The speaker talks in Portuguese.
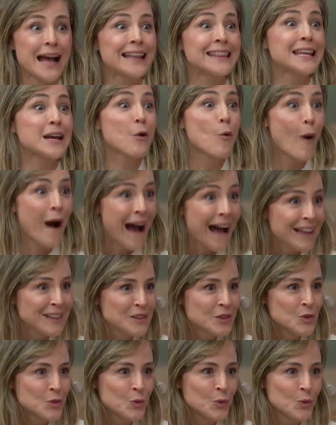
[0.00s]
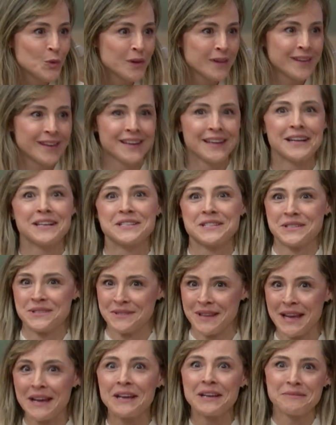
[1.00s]
até quatro, que,
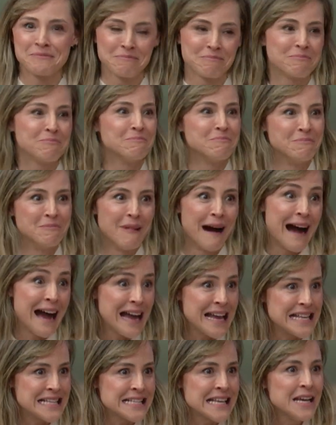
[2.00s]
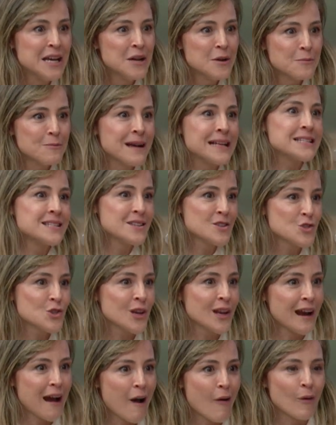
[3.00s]
né, Sim, mais. É. Mas em
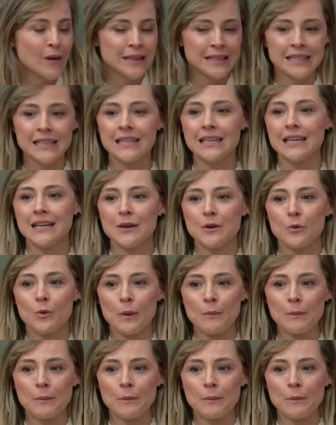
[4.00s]
geral ali, o